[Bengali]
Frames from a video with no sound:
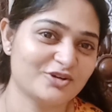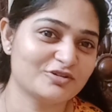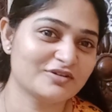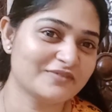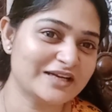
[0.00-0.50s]

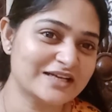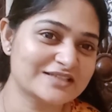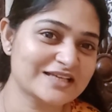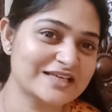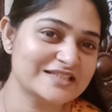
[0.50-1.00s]
করোনা
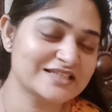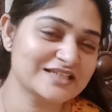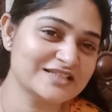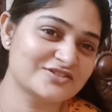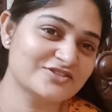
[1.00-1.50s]
ভাইরাসটা কি
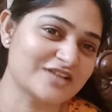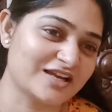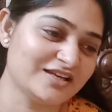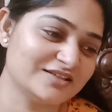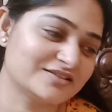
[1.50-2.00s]
জিনিস তুই
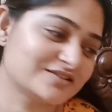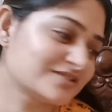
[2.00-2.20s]
জানিস